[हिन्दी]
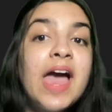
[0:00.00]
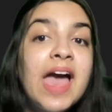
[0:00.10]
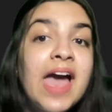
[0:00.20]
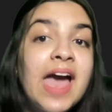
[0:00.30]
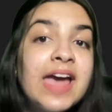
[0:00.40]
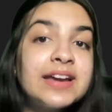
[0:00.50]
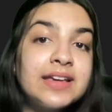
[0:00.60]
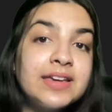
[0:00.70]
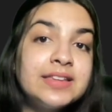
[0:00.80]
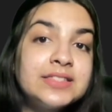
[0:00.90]
and
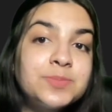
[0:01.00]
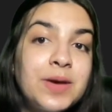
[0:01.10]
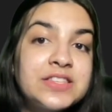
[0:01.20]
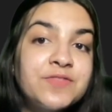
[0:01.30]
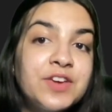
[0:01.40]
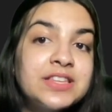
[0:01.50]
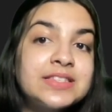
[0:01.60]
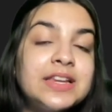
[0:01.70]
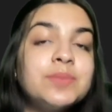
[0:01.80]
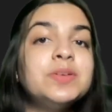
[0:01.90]
its specific
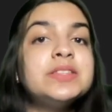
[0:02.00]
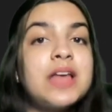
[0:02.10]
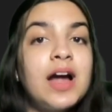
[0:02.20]
syllabus